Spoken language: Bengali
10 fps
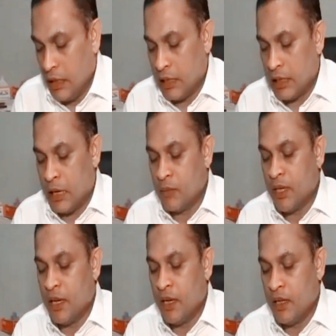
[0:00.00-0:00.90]
আর
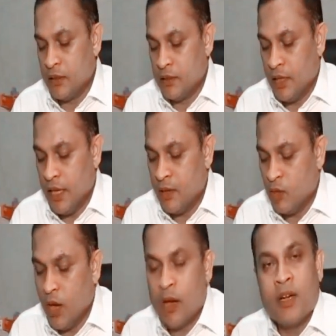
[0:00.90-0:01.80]
আমরা এই
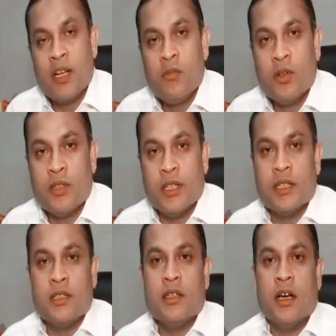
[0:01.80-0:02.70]
মহামারীর
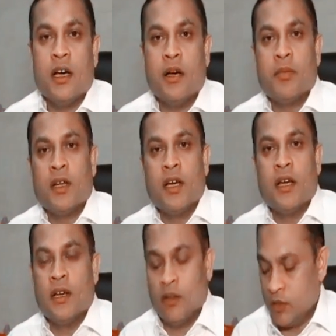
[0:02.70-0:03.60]
মধ্যে আপনারা
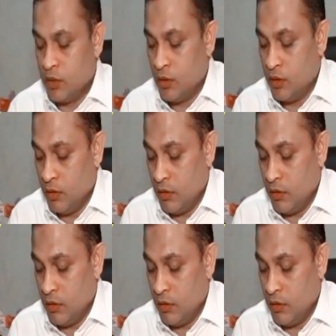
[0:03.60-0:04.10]
হয়তো